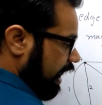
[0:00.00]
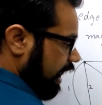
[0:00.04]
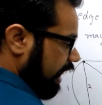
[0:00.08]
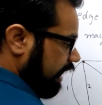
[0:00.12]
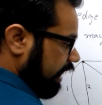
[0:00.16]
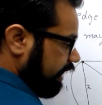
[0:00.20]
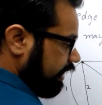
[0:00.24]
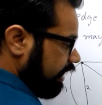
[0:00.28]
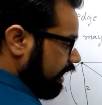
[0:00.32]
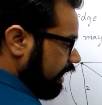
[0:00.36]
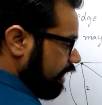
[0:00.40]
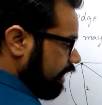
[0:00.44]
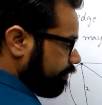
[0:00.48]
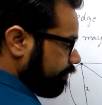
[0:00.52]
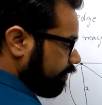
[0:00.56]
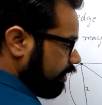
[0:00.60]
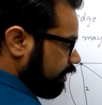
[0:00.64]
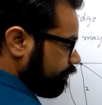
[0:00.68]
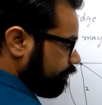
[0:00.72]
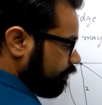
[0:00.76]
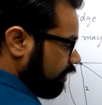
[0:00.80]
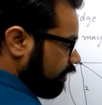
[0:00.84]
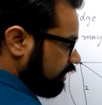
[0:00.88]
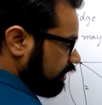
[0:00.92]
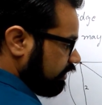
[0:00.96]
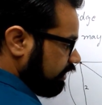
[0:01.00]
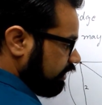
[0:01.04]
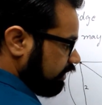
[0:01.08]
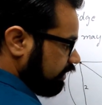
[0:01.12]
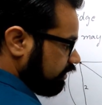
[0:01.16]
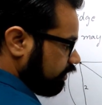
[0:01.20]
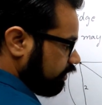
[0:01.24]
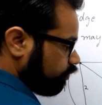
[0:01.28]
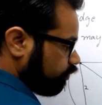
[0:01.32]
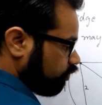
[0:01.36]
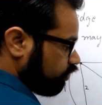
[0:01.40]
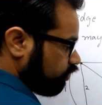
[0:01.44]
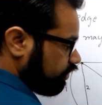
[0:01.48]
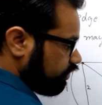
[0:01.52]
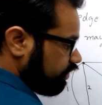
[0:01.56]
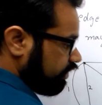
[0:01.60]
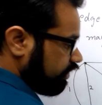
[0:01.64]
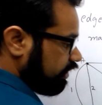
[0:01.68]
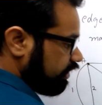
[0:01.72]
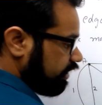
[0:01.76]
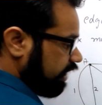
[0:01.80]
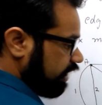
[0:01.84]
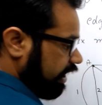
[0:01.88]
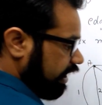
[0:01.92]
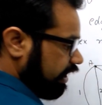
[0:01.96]
एंड आपके पास लेट सपोज
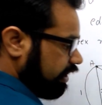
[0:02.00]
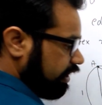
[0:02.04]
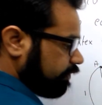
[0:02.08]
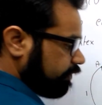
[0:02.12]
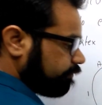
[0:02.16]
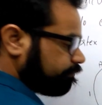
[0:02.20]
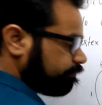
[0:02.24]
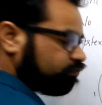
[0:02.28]
डी है